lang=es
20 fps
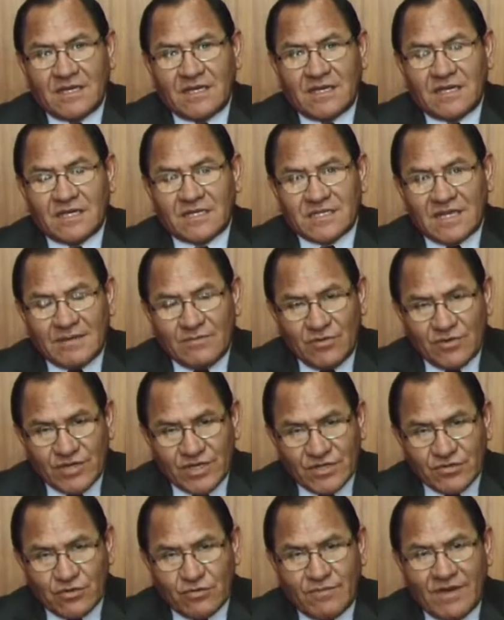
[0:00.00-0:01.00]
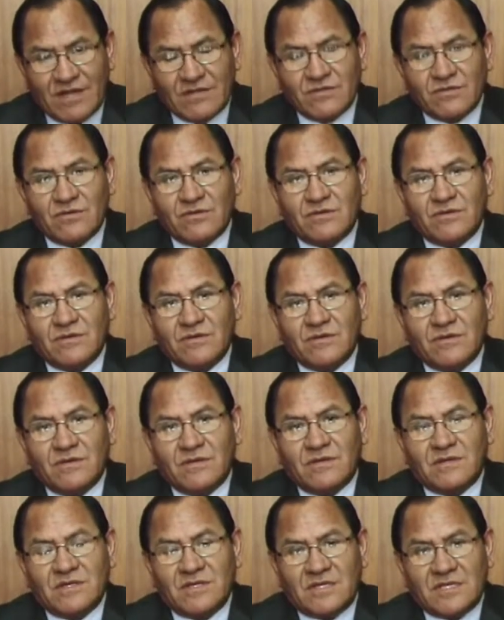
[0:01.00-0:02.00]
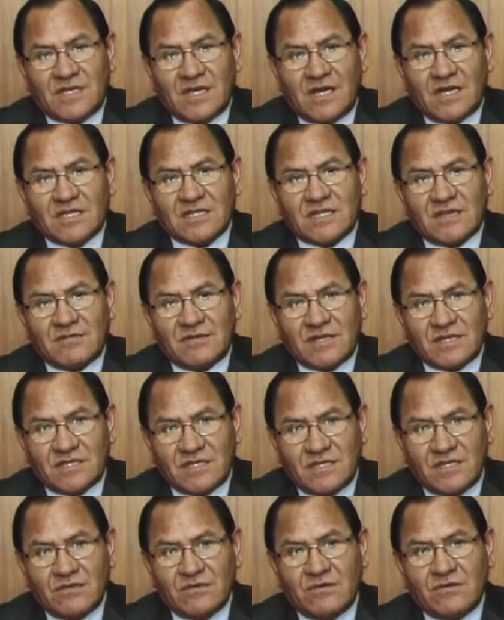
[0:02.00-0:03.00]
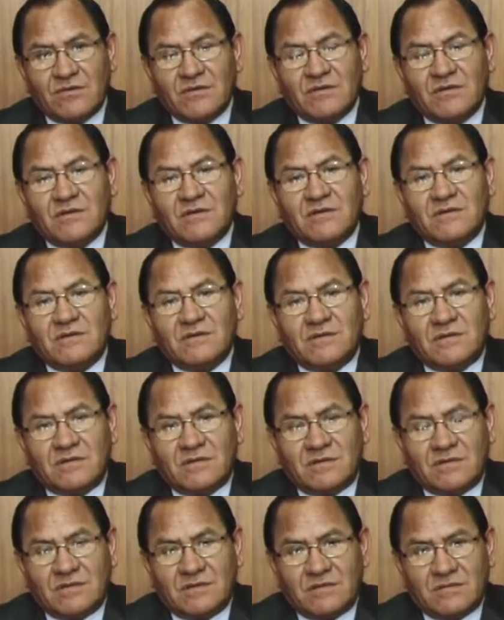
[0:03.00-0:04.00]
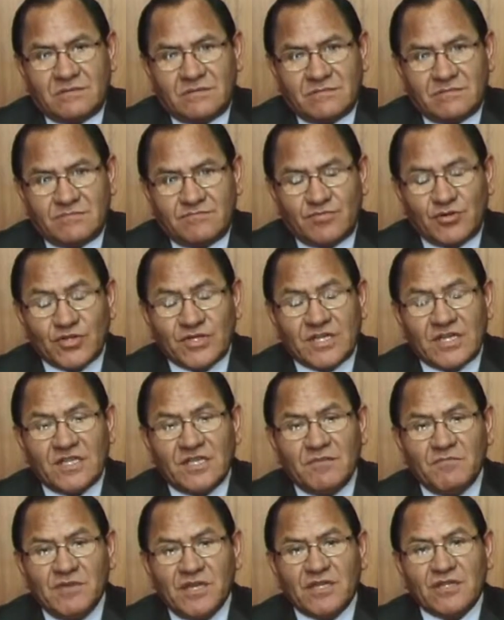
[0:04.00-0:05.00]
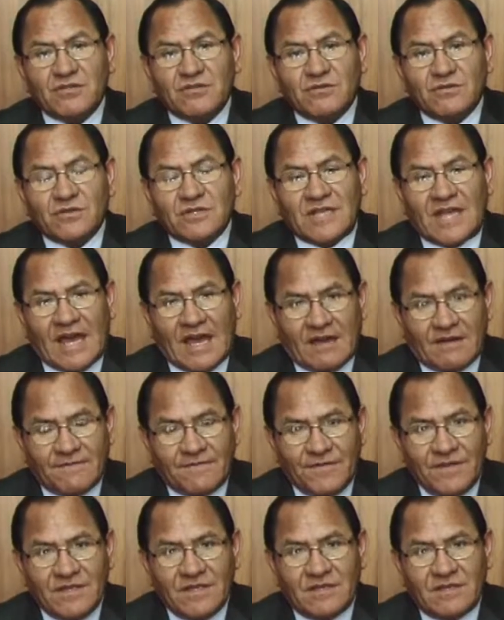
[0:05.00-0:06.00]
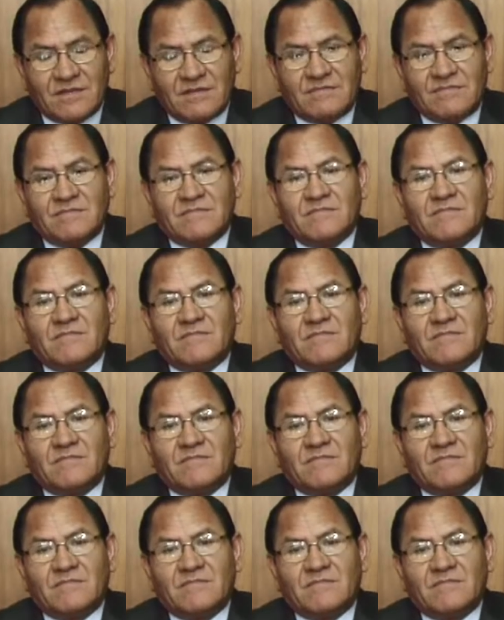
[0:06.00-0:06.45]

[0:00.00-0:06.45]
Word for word: Estamos retomando y se han establecido ah, procedimientos a fin